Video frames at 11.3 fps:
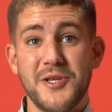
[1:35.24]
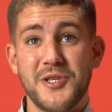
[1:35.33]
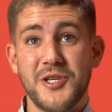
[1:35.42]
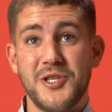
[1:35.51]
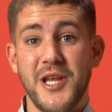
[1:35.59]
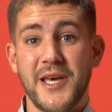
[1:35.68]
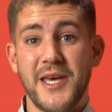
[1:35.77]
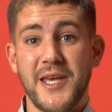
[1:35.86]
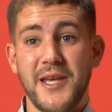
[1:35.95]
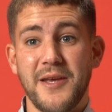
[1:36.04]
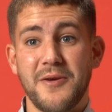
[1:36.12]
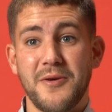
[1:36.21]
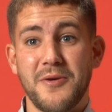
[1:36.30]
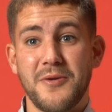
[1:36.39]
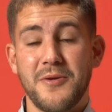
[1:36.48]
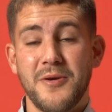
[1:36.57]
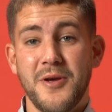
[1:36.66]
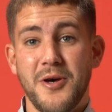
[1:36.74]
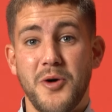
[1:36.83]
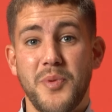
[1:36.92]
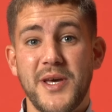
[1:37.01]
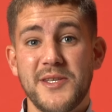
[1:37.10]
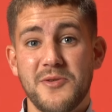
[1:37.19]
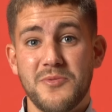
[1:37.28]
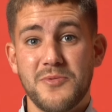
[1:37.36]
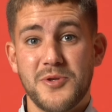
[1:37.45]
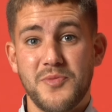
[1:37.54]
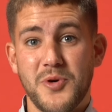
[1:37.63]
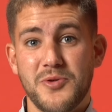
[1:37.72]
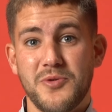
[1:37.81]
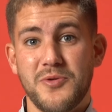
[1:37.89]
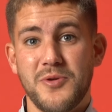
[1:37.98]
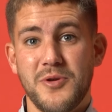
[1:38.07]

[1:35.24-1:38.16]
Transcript: Déjà, je l'écris euh, en prison, ce morceau.